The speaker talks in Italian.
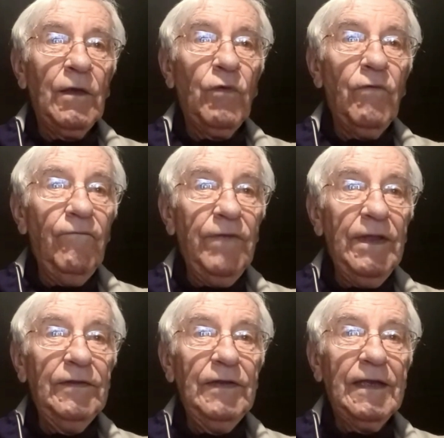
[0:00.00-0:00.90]

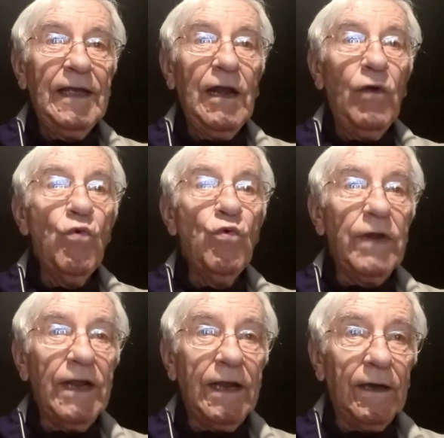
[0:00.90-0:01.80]
convinti che è
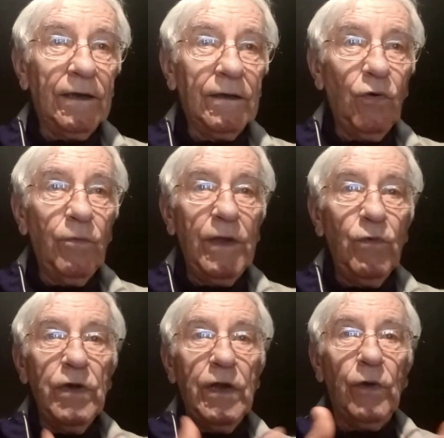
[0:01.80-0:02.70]
unica, come
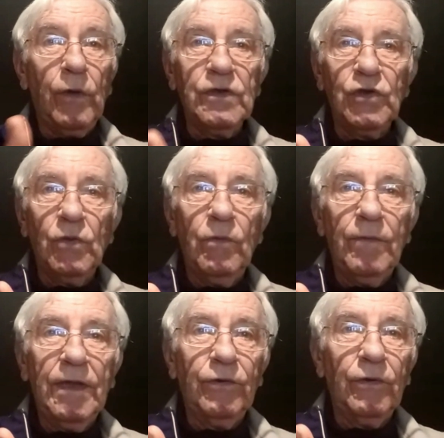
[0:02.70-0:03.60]
unico è questo
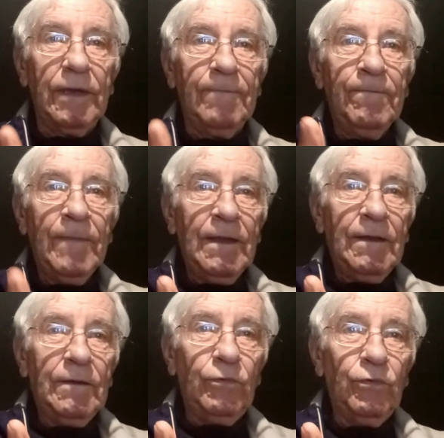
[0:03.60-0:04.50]
momento che
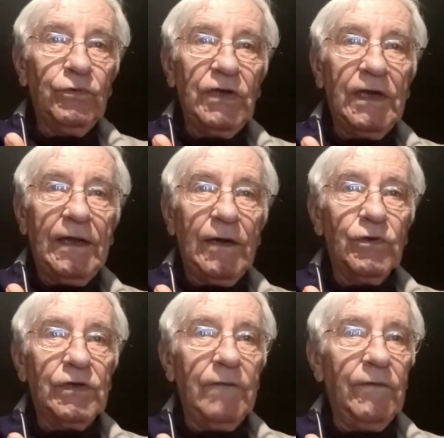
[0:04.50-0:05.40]
tu Giancarlo
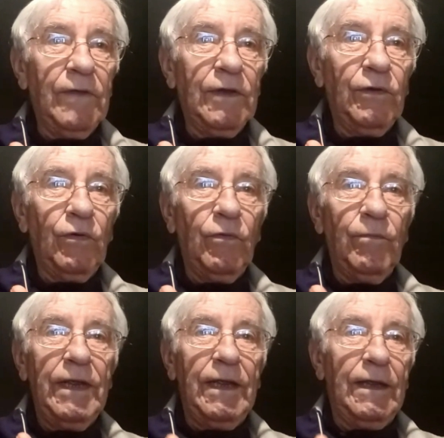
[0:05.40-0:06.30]
stai vivendo con
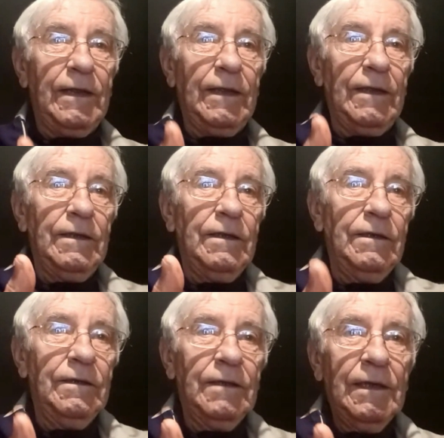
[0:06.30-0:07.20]
me e che
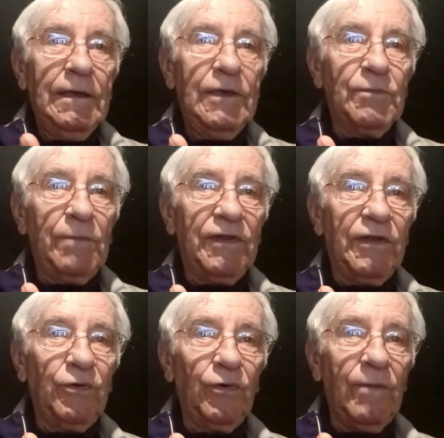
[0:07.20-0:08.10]
gli
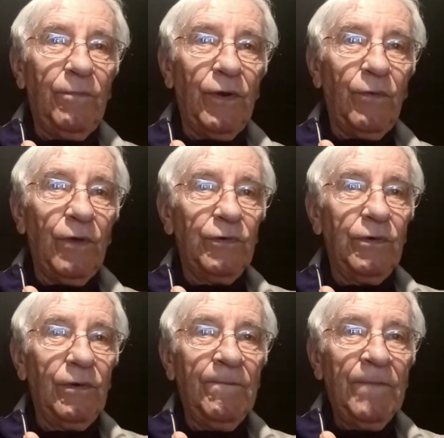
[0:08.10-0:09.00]
spettatori poi
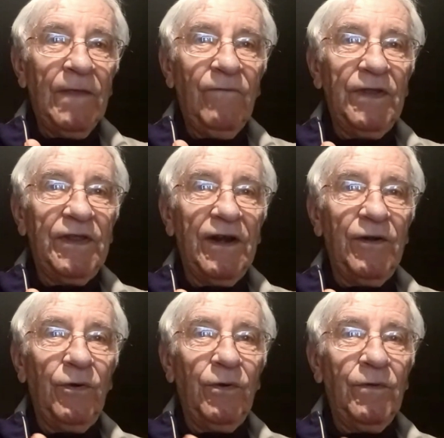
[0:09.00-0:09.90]
quando
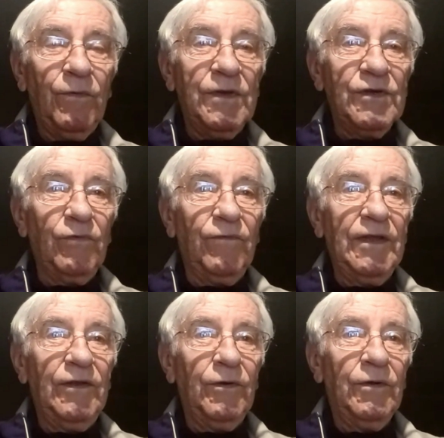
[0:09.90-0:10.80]
vedranno questo
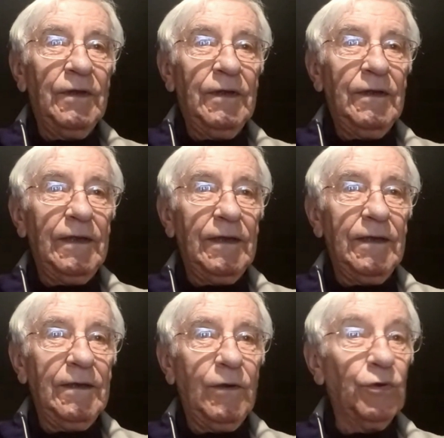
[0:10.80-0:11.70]
video eh,
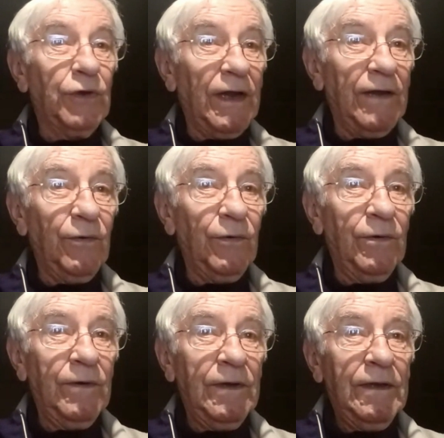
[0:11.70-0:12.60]
eh godranno.
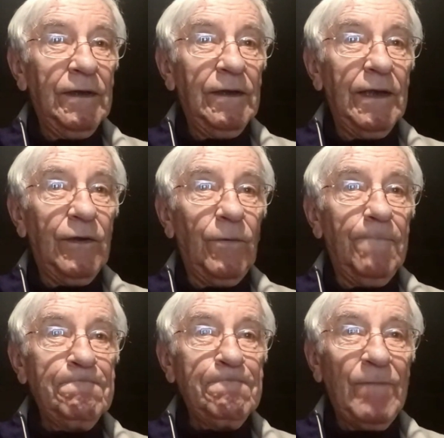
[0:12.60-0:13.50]
No?
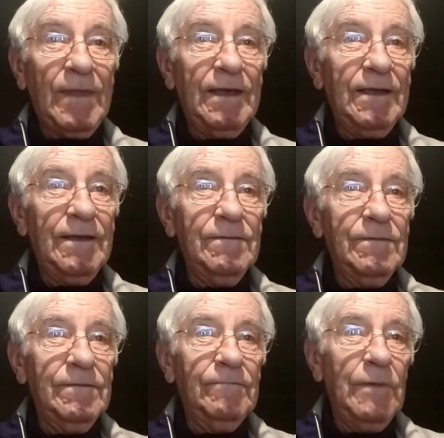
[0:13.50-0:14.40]
Ecco, eh,
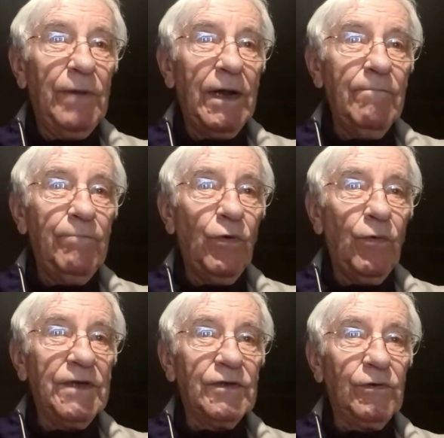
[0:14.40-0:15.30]
mi pare un po'
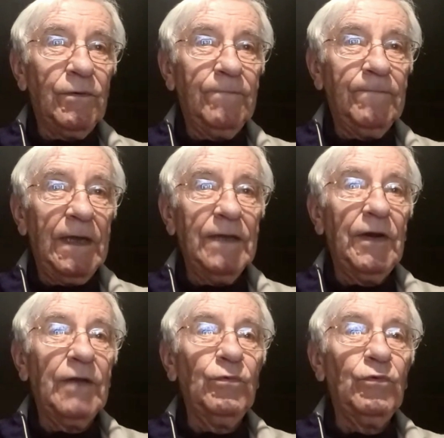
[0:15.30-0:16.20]
questo.
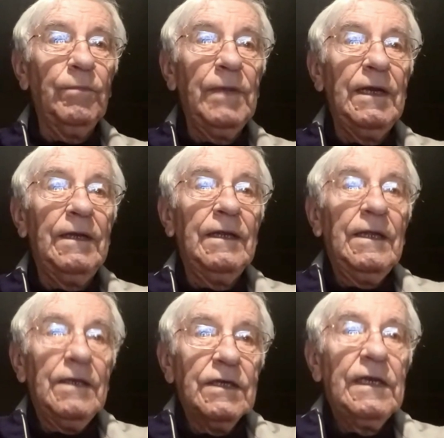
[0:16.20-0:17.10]
Andrà tutto bene
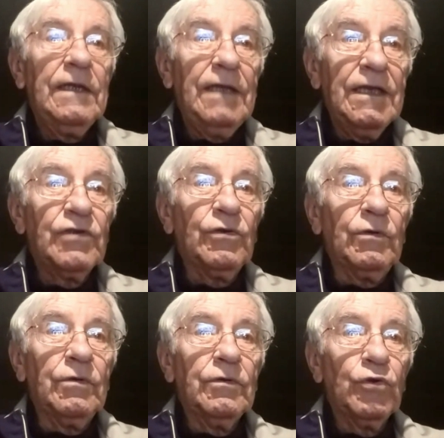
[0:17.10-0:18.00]
se
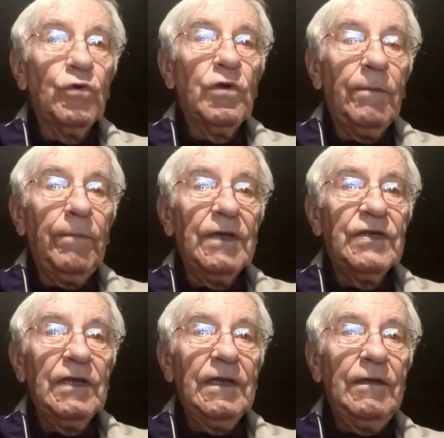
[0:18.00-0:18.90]
adesso sono
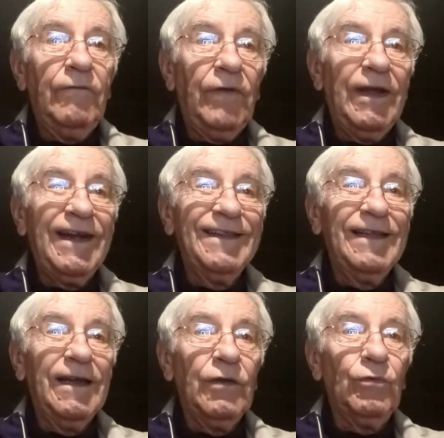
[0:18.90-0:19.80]
capace di fare
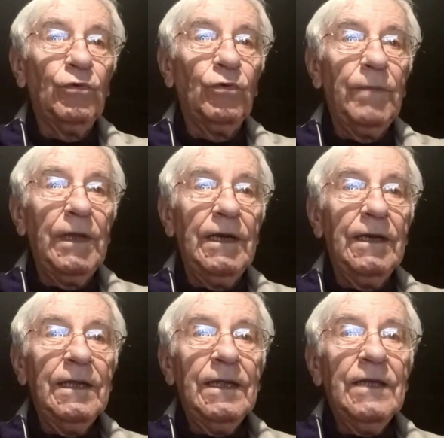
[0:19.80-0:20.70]
andare tutto
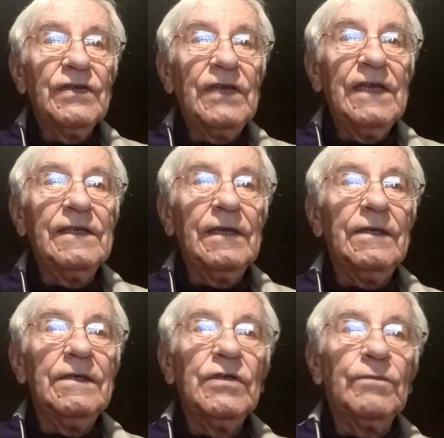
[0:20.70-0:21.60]
bene
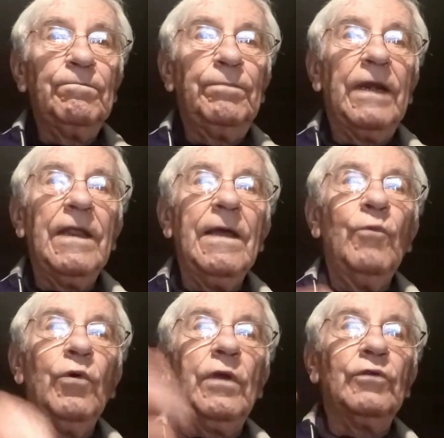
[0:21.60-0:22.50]
senza
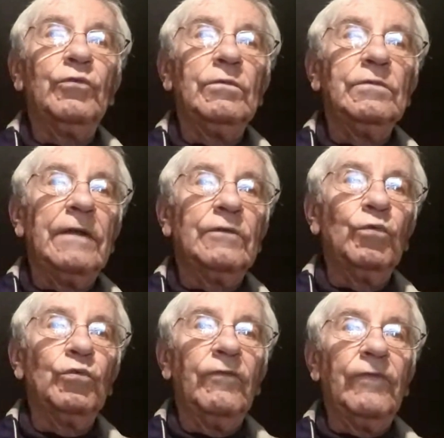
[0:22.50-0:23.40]
speriamo che, tu, che
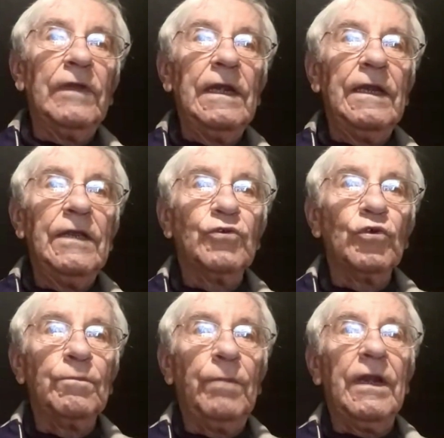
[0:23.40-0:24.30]
tutto fili liscio,
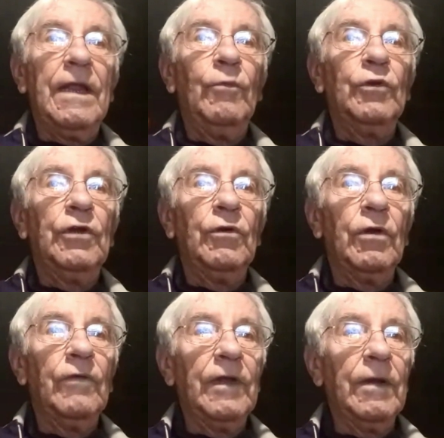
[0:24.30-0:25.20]
speriamo di non
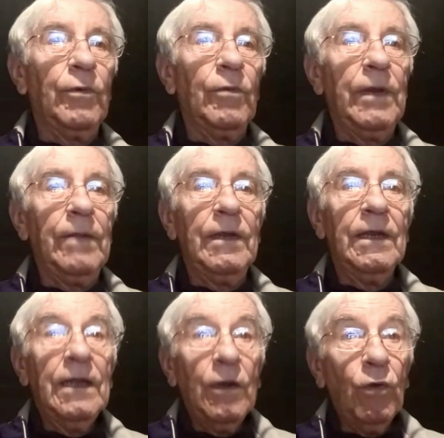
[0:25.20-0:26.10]
avere problemi,
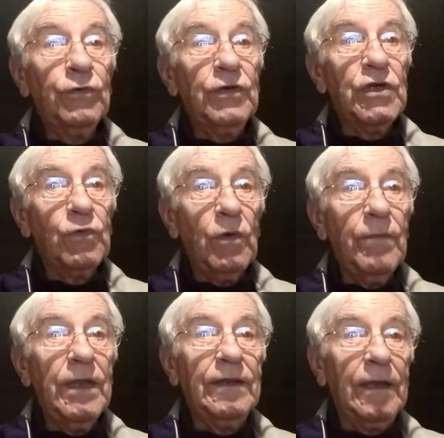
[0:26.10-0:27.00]

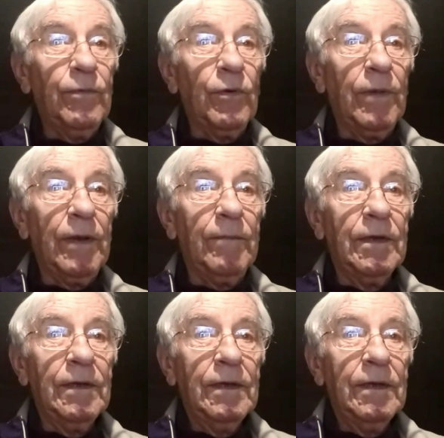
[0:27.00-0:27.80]
contestualmente ai problemi.